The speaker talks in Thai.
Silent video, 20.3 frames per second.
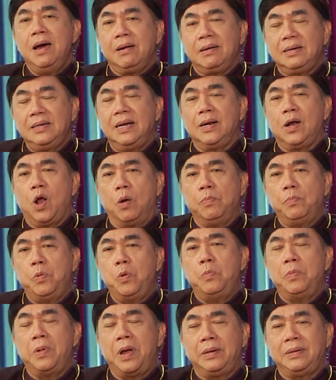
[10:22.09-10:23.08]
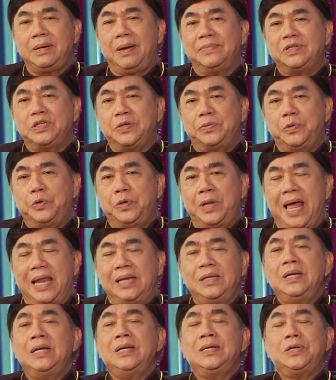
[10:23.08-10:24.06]
เรื่องของภูมิคุ้มกันสดุลนั้น
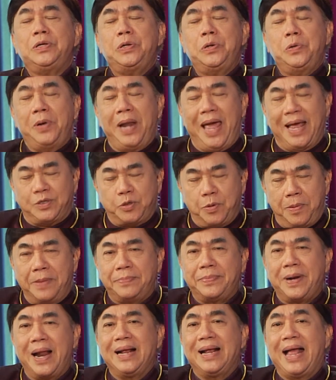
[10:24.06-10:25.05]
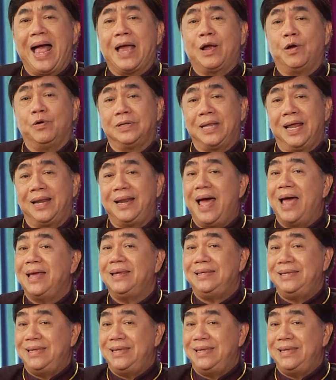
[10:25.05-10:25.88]
ดูแลสุขภาพร่างกายของท่านได้